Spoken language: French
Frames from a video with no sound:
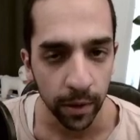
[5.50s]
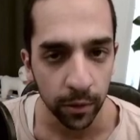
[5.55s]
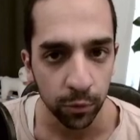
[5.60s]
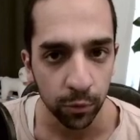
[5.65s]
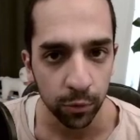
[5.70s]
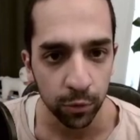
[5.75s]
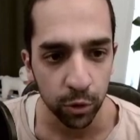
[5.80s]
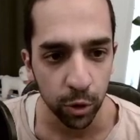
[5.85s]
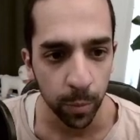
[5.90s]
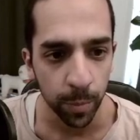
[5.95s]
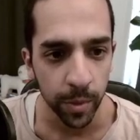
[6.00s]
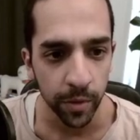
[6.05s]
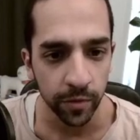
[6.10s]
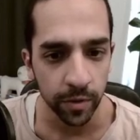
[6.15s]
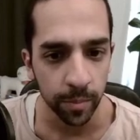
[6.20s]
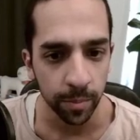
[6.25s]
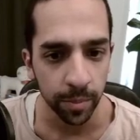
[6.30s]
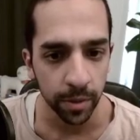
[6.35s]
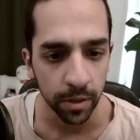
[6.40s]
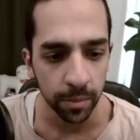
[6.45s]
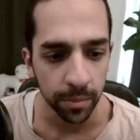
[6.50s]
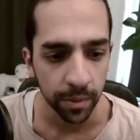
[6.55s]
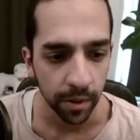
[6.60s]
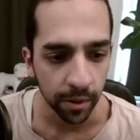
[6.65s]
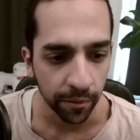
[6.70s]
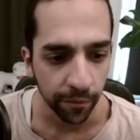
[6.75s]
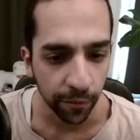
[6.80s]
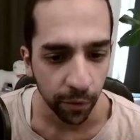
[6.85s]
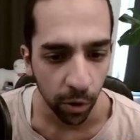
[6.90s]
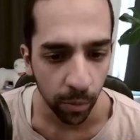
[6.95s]
toujours PVP, mais un
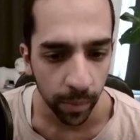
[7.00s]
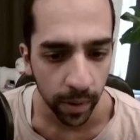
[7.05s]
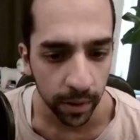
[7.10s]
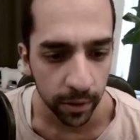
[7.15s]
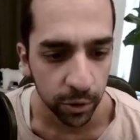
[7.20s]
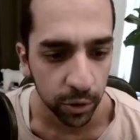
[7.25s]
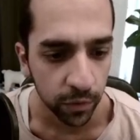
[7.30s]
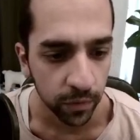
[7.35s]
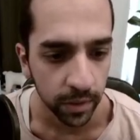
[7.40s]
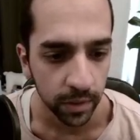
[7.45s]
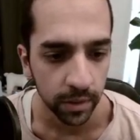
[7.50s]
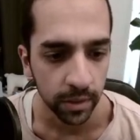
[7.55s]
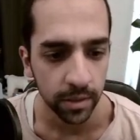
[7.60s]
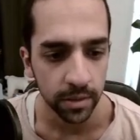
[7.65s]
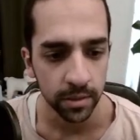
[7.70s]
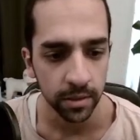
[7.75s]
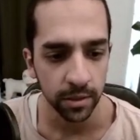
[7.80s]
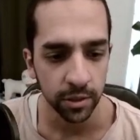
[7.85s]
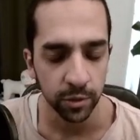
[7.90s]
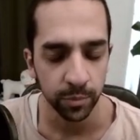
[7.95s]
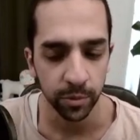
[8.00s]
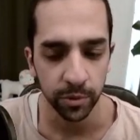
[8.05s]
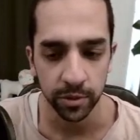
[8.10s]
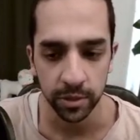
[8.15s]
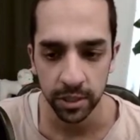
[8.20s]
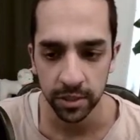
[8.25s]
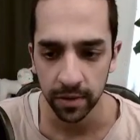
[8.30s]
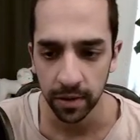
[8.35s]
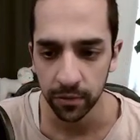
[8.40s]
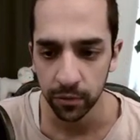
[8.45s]
format que je vais tester. Je pense
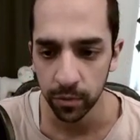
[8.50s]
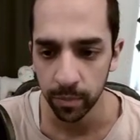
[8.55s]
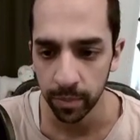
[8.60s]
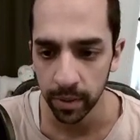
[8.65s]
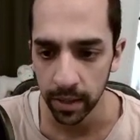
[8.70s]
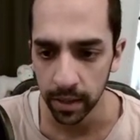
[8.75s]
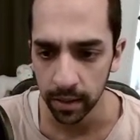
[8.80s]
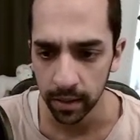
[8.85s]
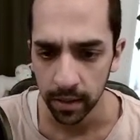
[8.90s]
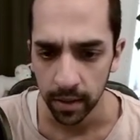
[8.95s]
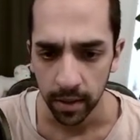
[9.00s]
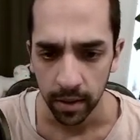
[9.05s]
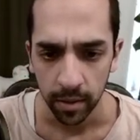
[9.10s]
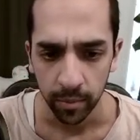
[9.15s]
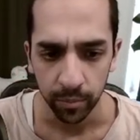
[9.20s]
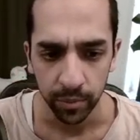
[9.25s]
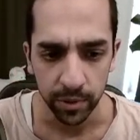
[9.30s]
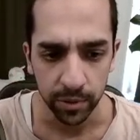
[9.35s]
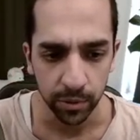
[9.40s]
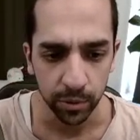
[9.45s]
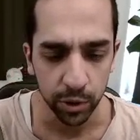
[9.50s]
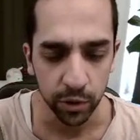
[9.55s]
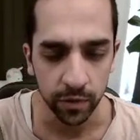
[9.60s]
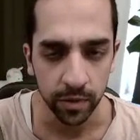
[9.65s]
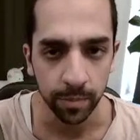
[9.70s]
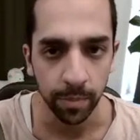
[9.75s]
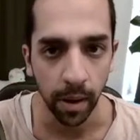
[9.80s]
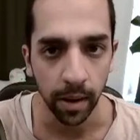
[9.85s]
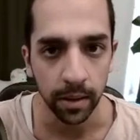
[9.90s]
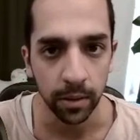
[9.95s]
qu'il va vous plaire, puisque je vais
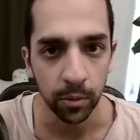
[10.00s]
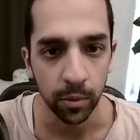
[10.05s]
parler de